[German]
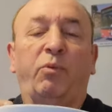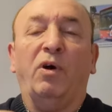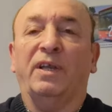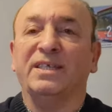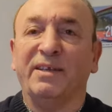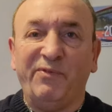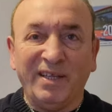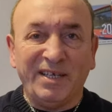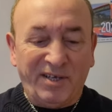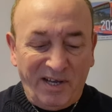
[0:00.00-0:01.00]
Boah, das hat
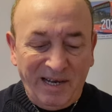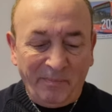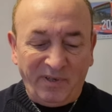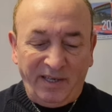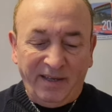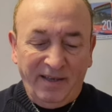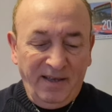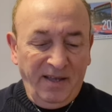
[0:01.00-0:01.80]
wirklich geklappt, ey.